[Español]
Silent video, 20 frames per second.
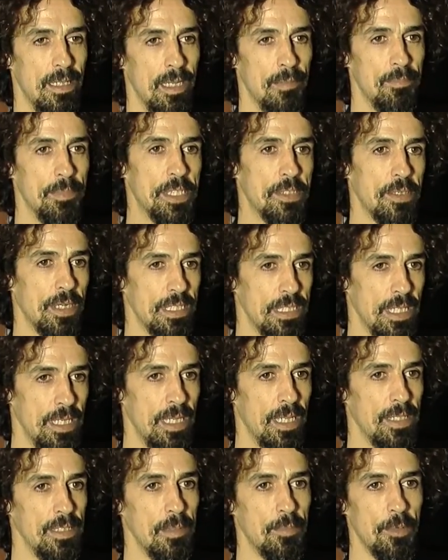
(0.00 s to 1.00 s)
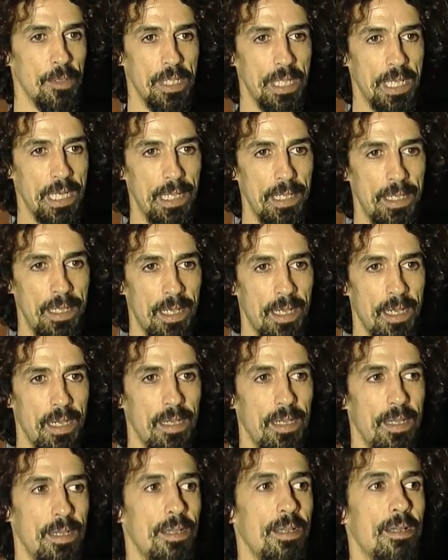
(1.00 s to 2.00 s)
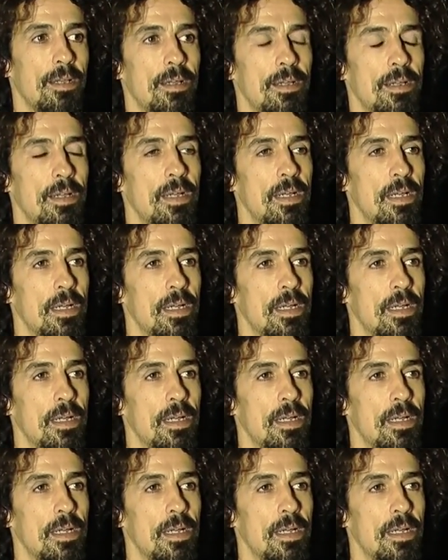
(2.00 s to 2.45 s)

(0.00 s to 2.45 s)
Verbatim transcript: el, ámbito que tenían de poder ellas, eh,